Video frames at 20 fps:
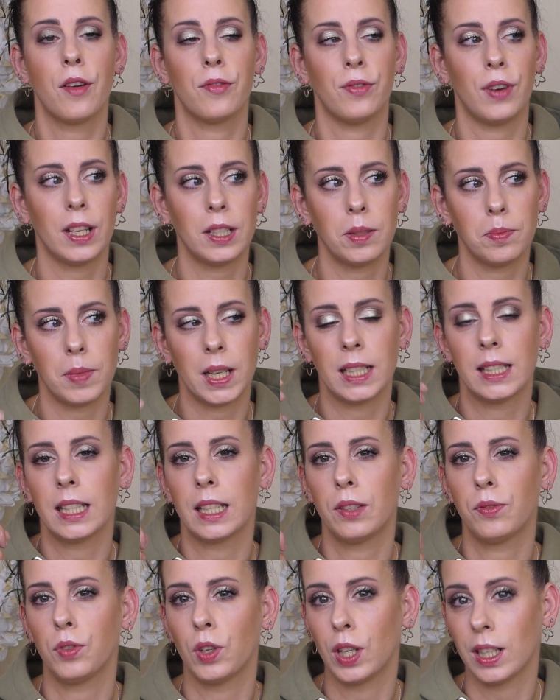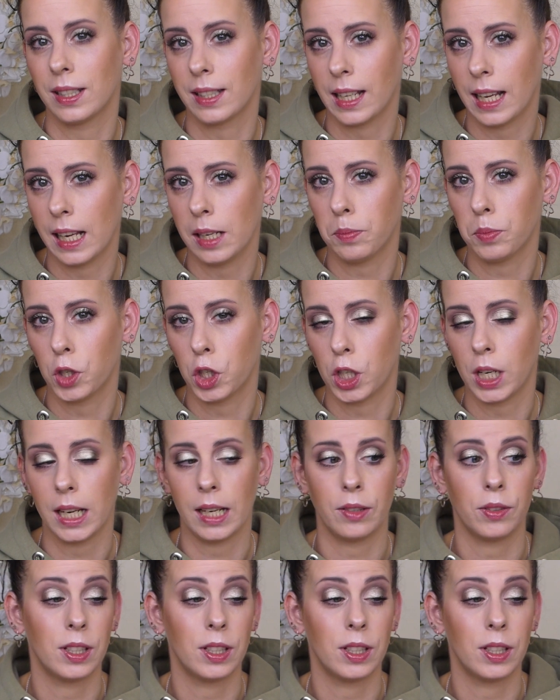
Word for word: was man sich für das Geld bestellt.